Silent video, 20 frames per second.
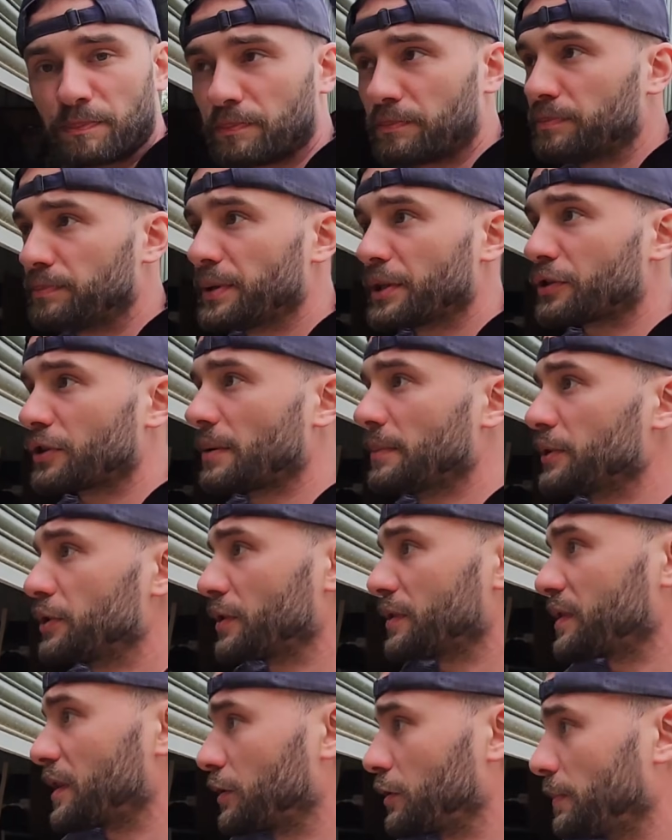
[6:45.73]
bierzemy
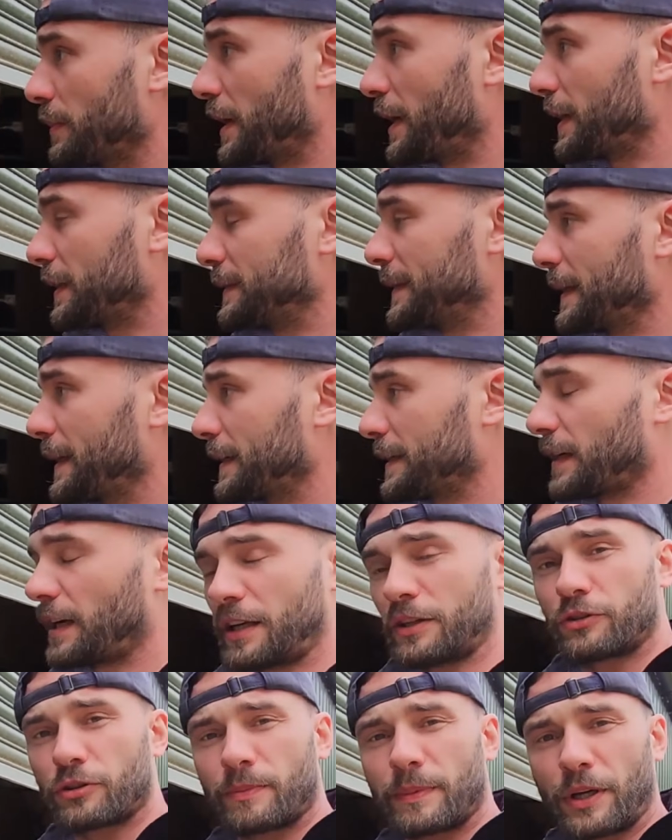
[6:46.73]
się za tą elektrykę
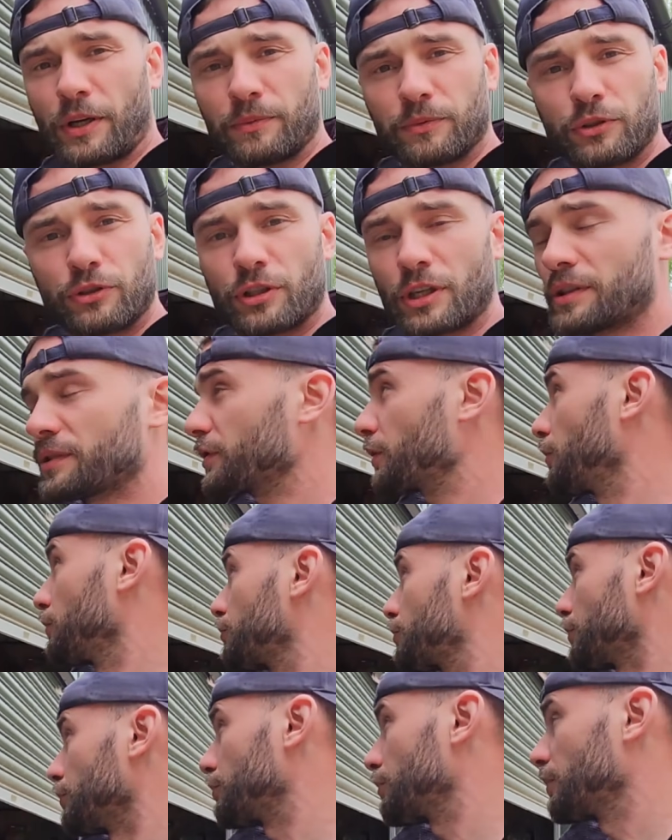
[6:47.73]
dalej. Trzeba ją dzisiaj
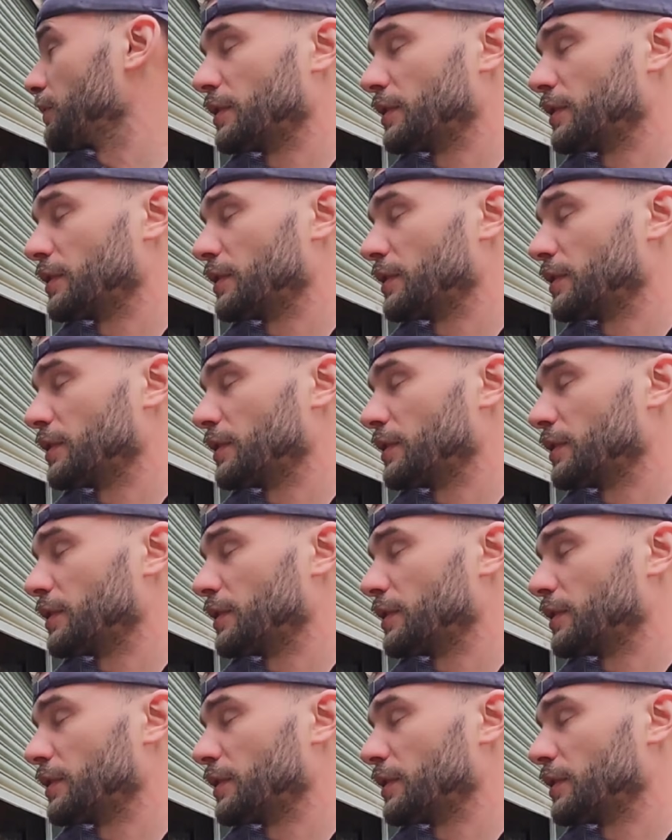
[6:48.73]
skończyć.